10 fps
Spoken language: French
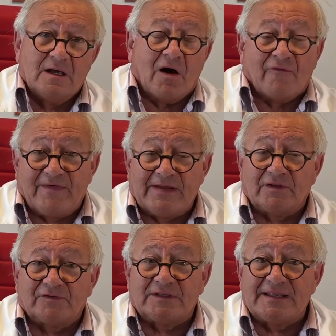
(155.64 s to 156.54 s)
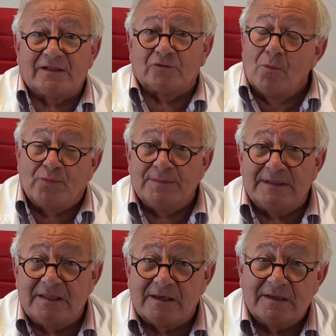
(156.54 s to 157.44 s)
Enfin, dans un air trop
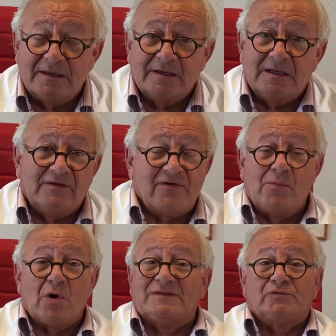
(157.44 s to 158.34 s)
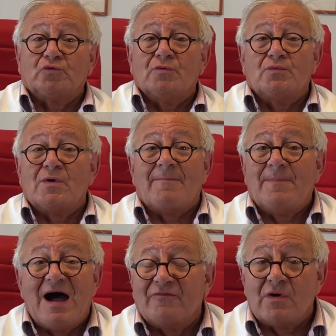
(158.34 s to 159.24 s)
humide, l'évaporation ne pourra
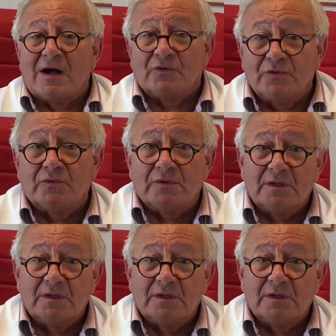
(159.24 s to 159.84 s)
pas avoir lieu,